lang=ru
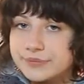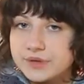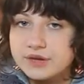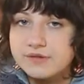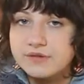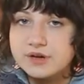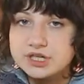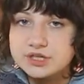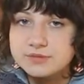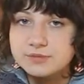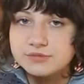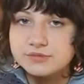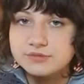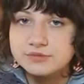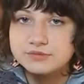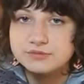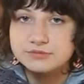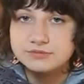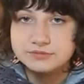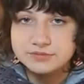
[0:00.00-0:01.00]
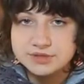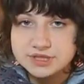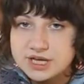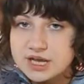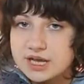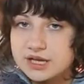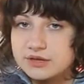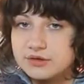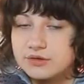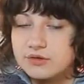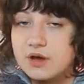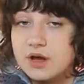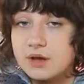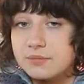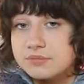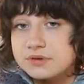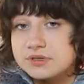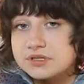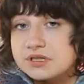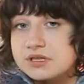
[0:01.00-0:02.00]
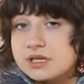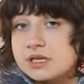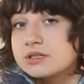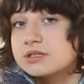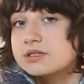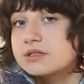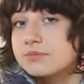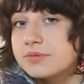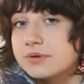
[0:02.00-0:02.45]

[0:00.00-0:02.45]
к вашему сайту, а присоединиться,